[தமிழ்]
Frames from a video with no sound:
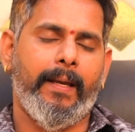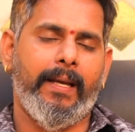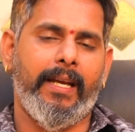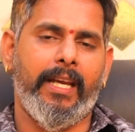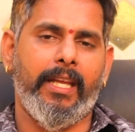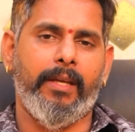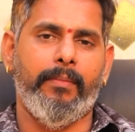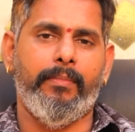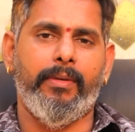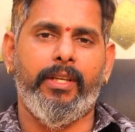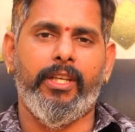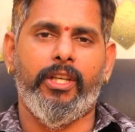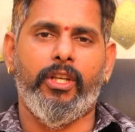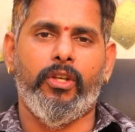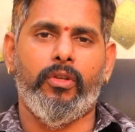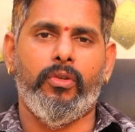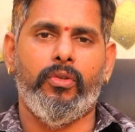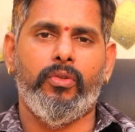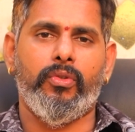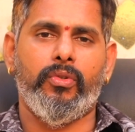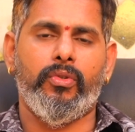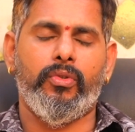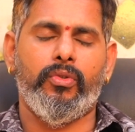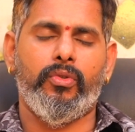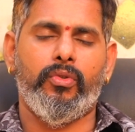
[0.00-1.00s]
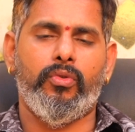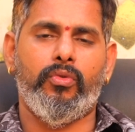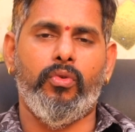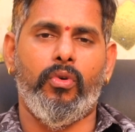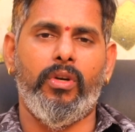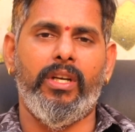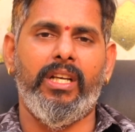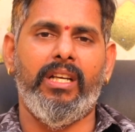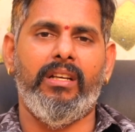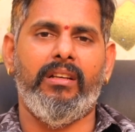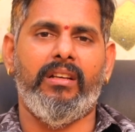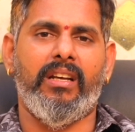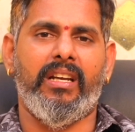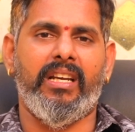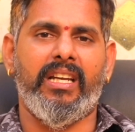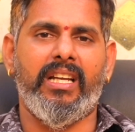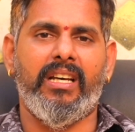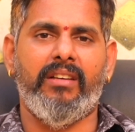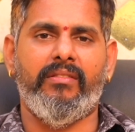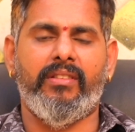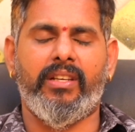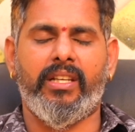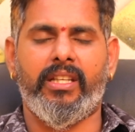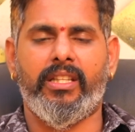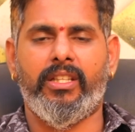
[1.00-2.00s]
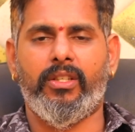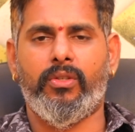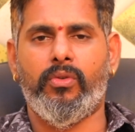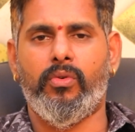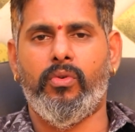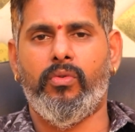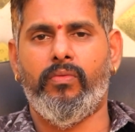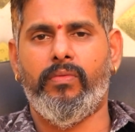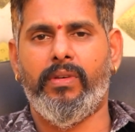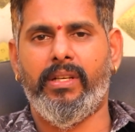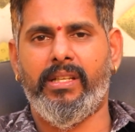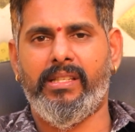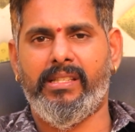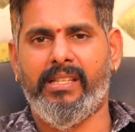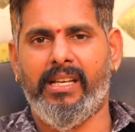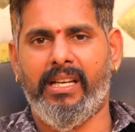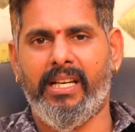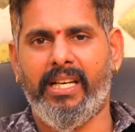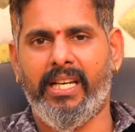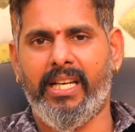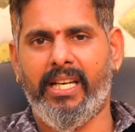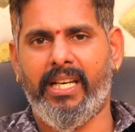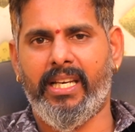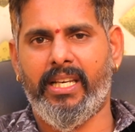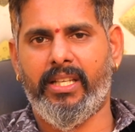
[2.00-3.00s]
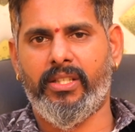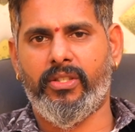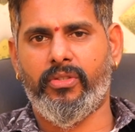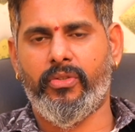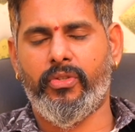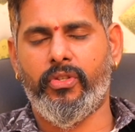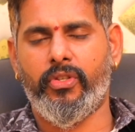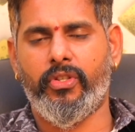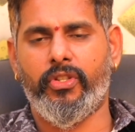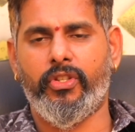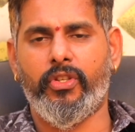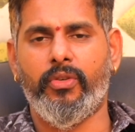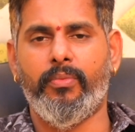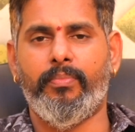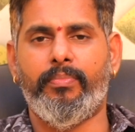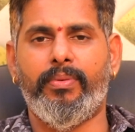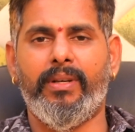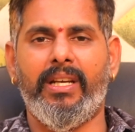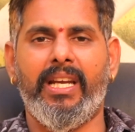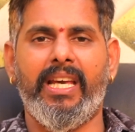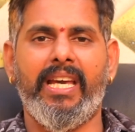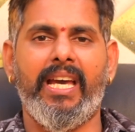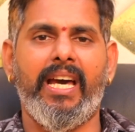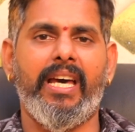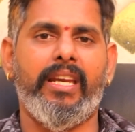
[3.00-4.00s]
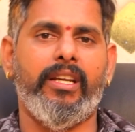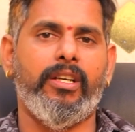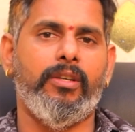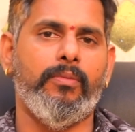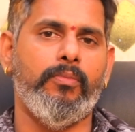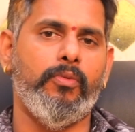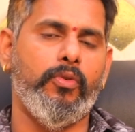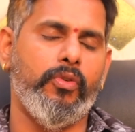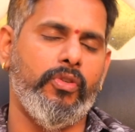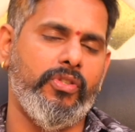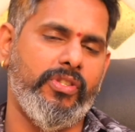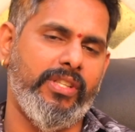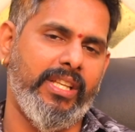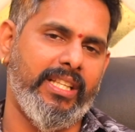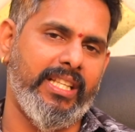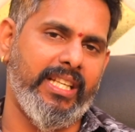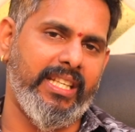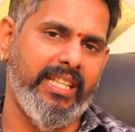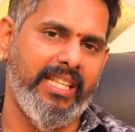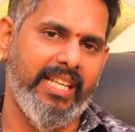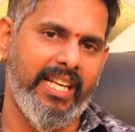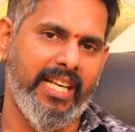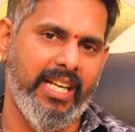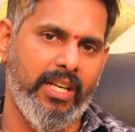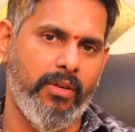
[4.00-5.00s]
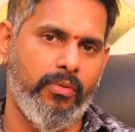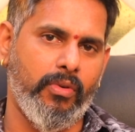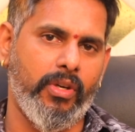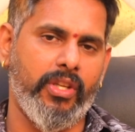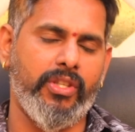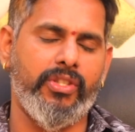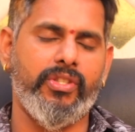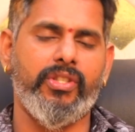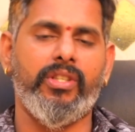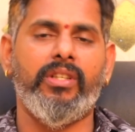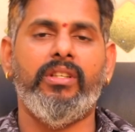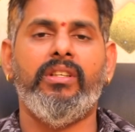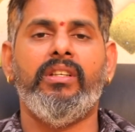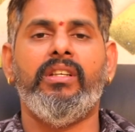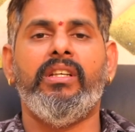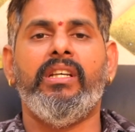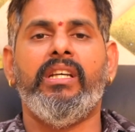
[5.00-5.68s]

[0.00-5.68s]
கடைபிடிக்கணும் தொழில் நன்னா வர்றதுக்கு ஒவ்வொரு சங்கடகார சதுர்த்தியும் பிள்ளையாருக்கு மூணு செதர் தேங்காய் உடைச்சு